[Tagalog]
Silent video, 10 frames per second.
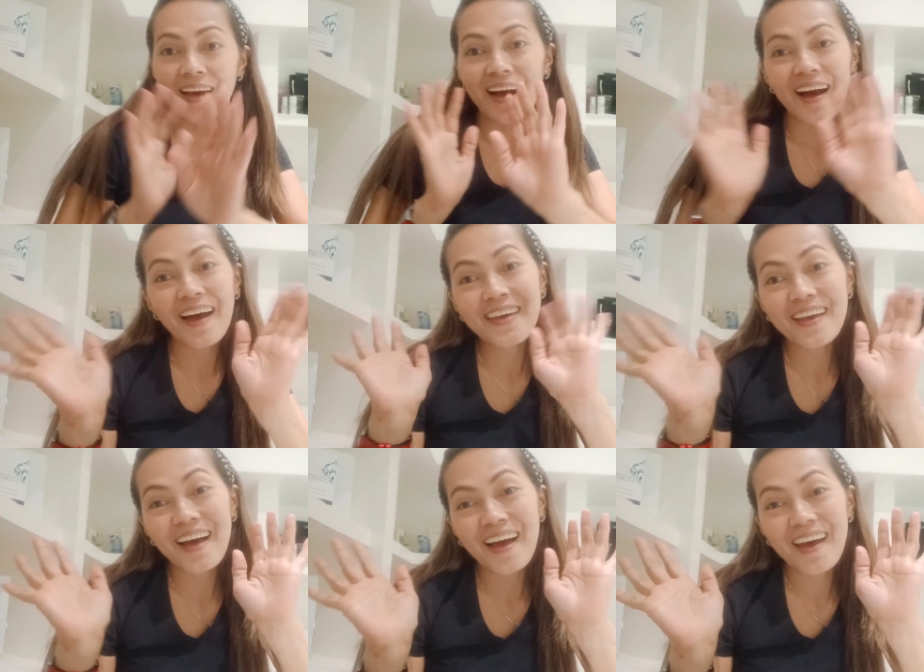Hi
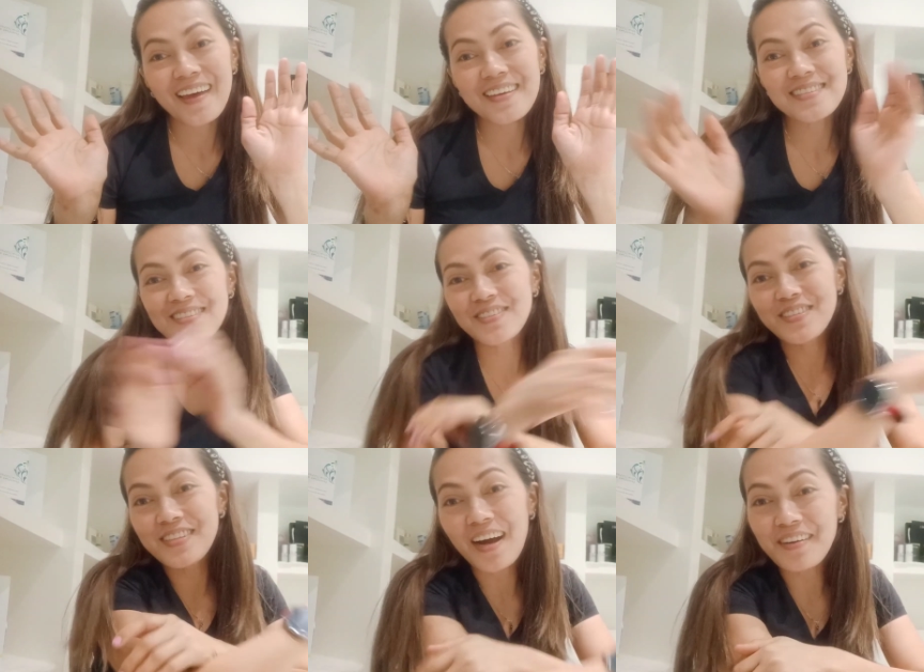guys!
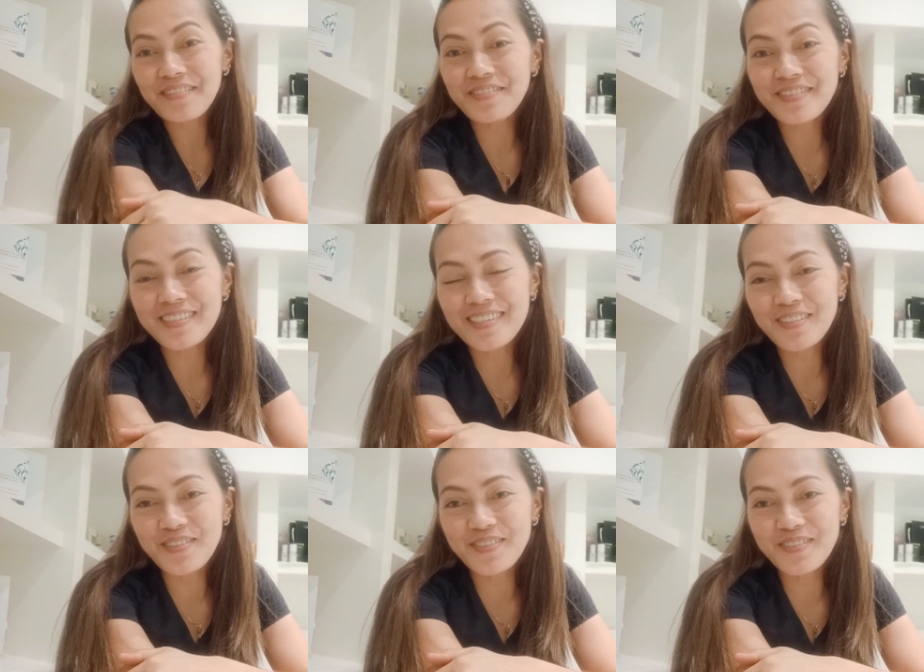Good
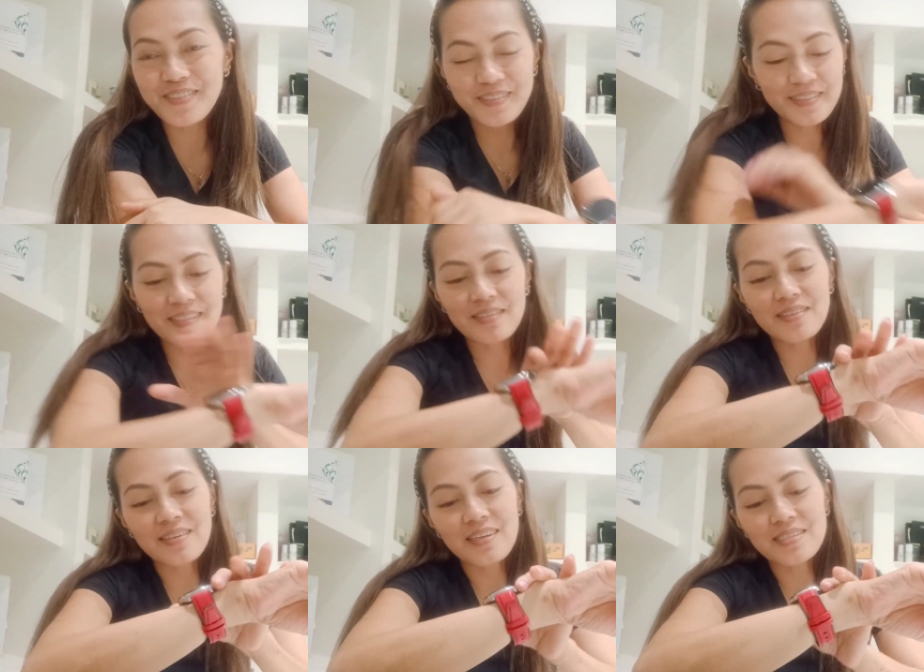afternoon!
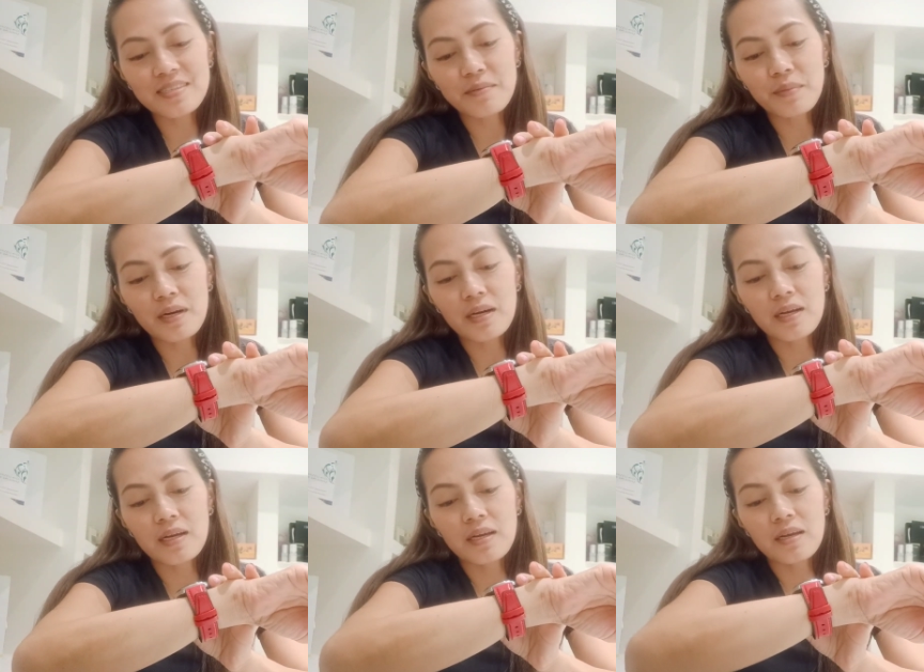Anong oras na ba?
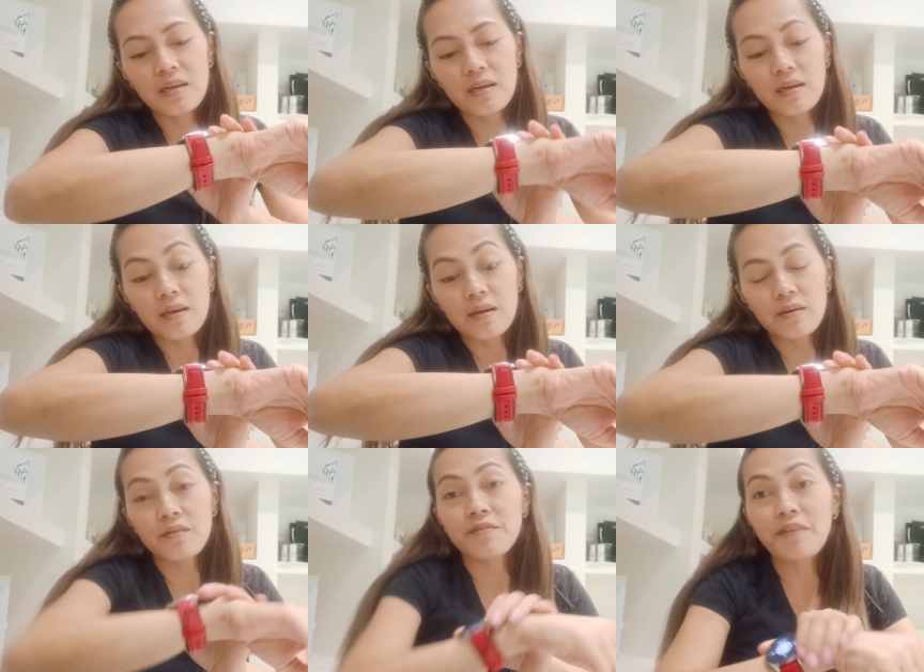
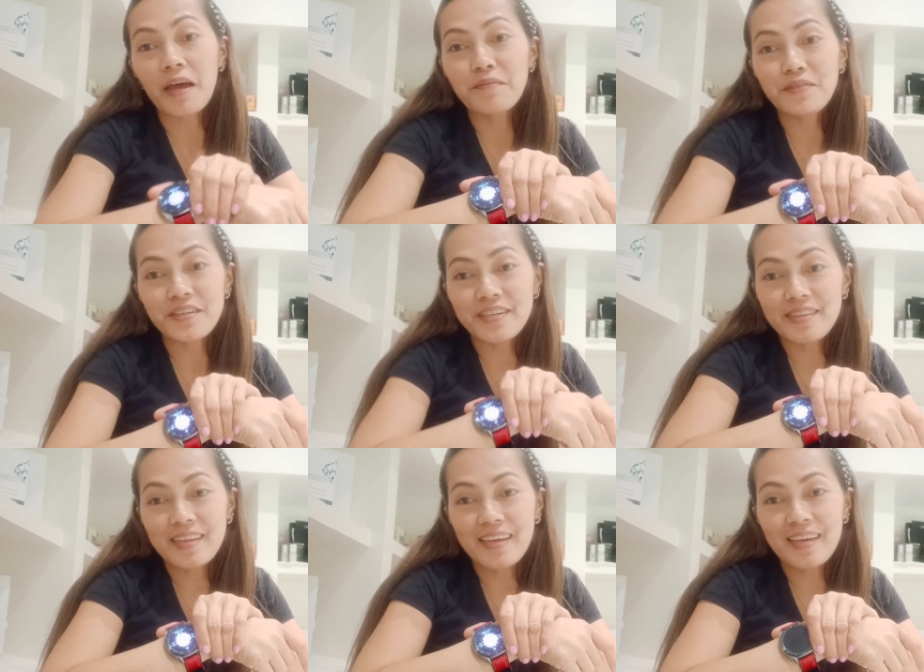Oh,
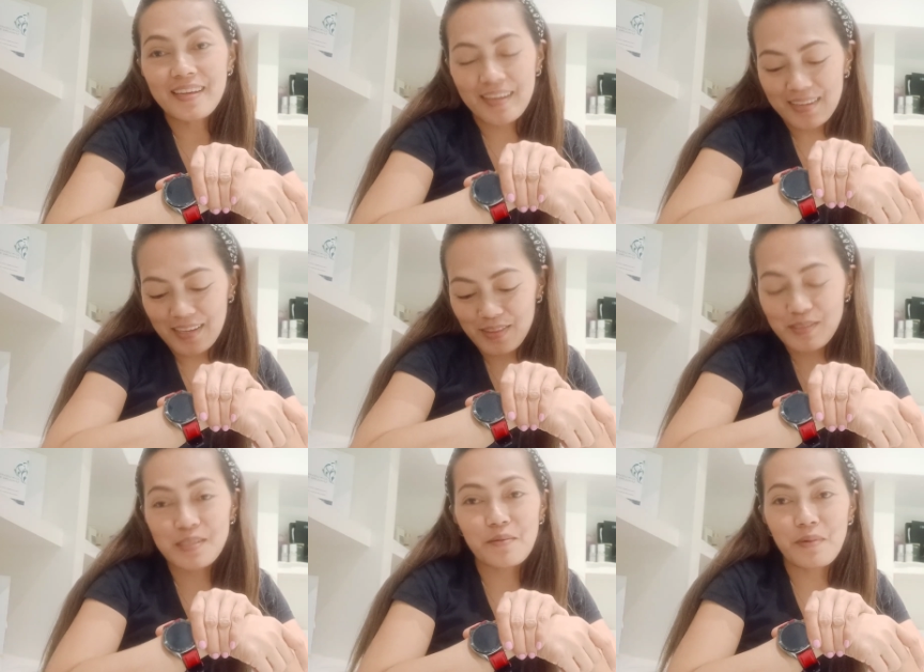5.30 na dito
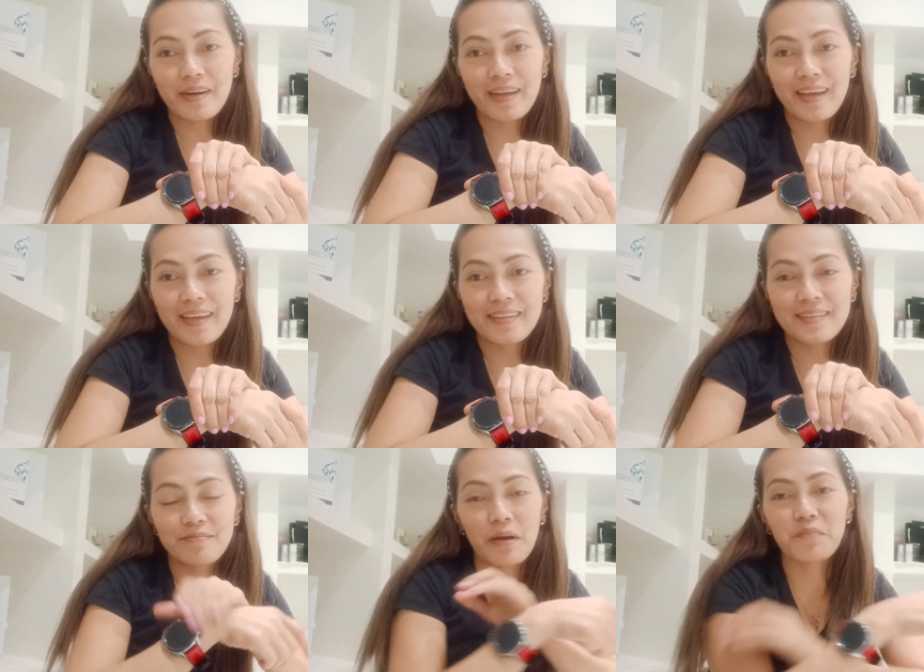sa
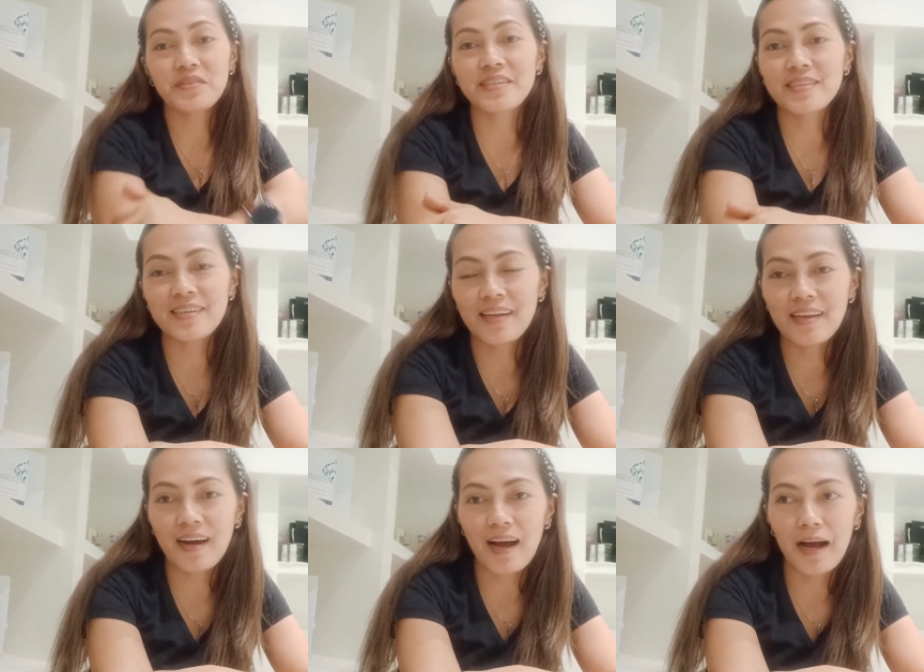Bahrain. 5.30 na
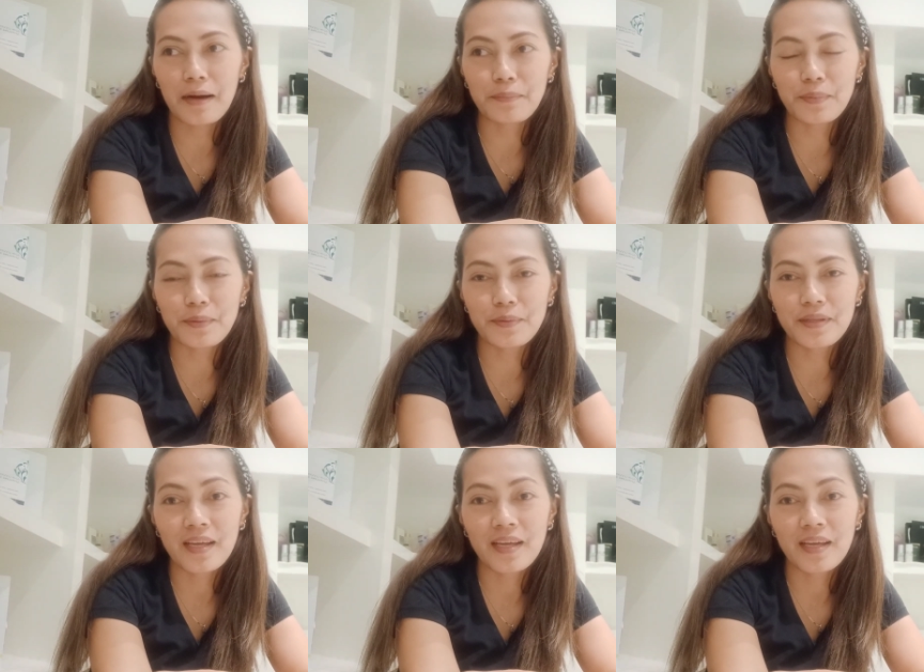ng hapon.